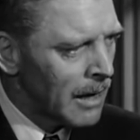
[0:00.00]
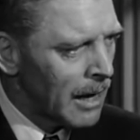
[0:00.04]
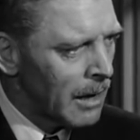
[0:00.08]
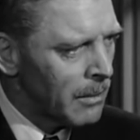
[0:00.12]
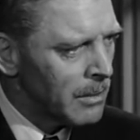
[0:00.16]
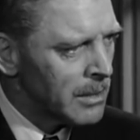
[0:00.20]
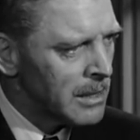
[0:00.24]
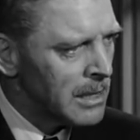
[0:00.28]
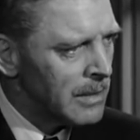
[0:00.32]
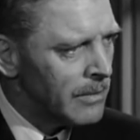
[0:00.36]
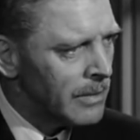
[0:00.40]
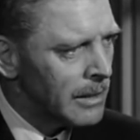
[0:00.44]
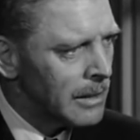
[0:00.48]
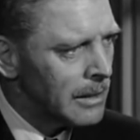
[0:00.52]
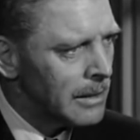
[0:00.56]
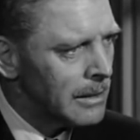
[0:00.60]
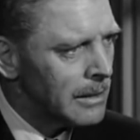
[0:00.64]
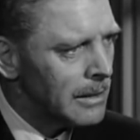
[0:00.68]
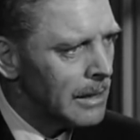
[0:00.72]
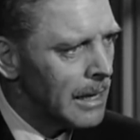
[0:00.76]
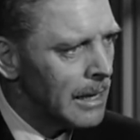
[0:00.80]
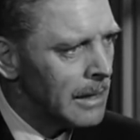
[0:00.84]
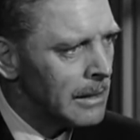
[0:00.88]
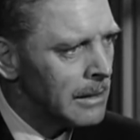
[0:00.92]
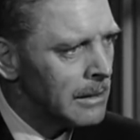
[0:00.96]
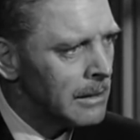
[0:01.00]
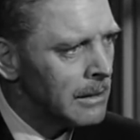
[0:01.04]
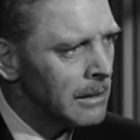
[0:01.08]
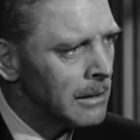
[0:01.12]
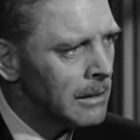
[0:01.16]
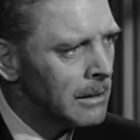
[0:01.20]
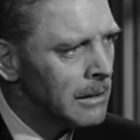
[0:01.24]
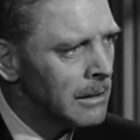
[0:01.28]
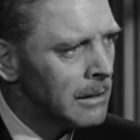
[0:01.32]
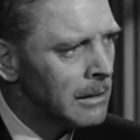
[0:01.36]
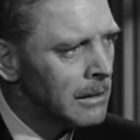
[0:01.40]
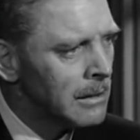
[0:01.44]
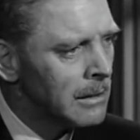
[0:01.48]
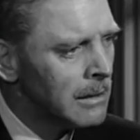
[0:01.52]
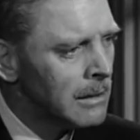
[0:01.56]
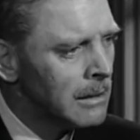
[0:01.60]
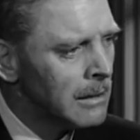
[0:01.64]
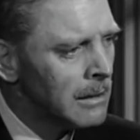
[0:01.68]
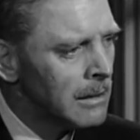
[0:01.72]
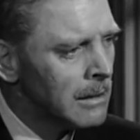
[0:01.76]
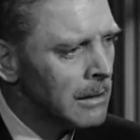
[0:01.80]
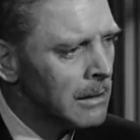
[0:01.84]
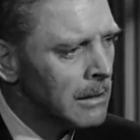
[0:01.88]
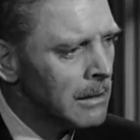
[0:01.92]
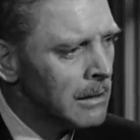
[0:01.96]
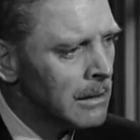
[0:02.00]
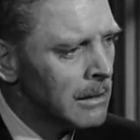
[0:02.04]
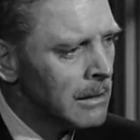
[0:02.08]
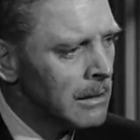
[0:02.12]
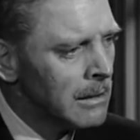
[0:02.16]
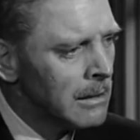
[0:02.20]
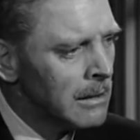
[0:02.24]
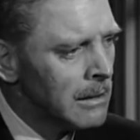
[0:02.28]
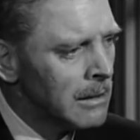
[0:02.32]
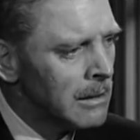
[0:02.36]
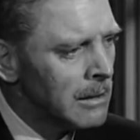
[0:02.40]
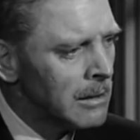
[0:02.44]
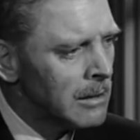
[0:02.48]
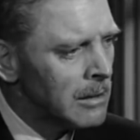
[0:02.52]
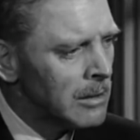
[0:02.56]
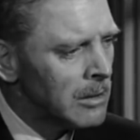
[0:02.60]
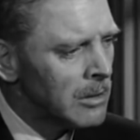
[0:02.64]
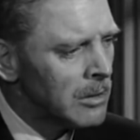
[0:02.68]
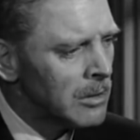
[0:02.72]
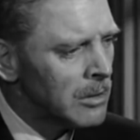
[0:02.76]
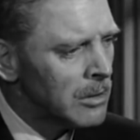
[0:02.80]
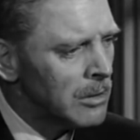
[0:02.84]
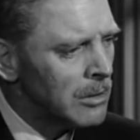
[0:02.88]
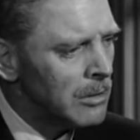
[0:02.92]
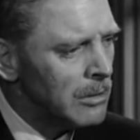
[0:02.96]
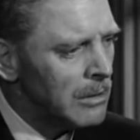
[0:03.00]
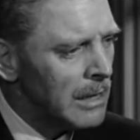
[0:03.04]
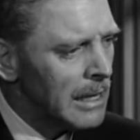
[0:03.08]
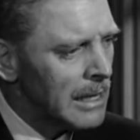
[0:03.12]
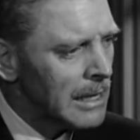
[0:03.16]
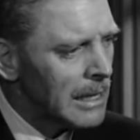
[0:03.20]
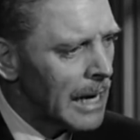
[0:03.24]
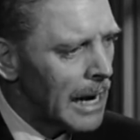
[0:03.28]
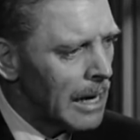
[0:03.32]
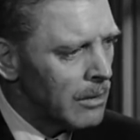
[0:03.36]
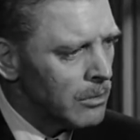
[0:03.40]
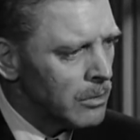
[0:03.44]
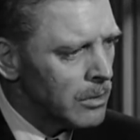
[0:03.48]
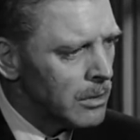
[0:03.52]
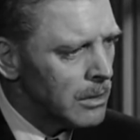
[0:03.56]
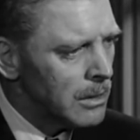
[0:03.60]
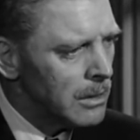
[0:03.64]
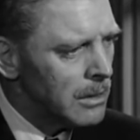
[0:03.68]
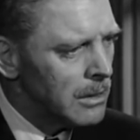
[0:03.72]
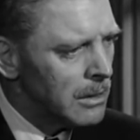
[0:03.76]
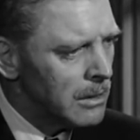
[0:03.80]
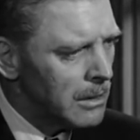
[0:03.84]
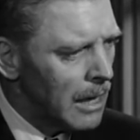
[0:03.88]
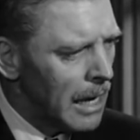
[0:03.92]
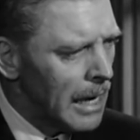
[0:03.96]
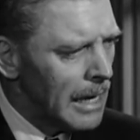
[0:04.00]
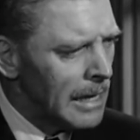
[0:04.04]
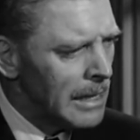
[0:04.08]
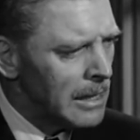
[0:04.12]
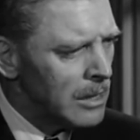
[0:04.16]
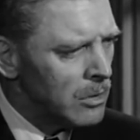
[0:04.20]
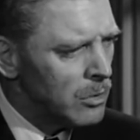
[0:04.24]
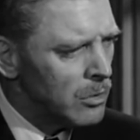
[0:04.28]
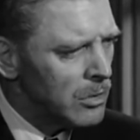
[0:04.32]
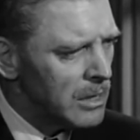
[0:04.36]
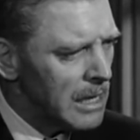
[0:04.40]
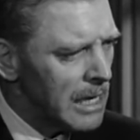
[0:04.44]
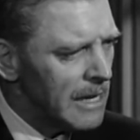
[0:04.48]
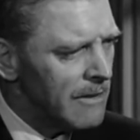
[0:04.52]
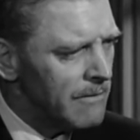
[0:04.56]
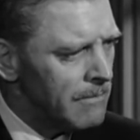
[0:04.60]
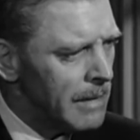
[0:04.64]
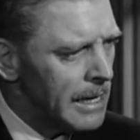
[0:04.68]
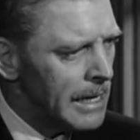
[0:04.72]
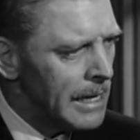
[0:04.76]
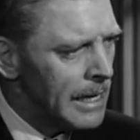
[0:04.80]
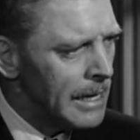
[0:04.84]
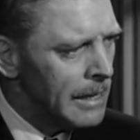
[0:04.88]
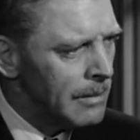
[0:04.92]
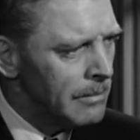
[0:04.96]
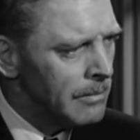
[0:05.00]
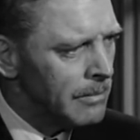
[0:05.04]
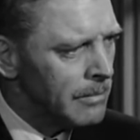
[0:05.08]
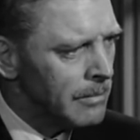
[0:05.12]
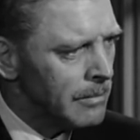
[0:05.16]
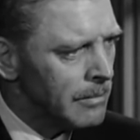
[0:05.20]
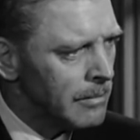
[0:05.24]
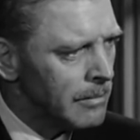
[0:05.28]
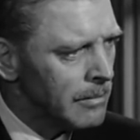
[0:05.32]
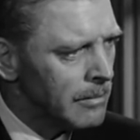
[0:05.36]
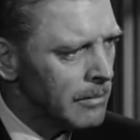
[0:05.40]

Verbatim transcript: Incluso me contentaba con dejar que mi abogado defendiera mi nombre.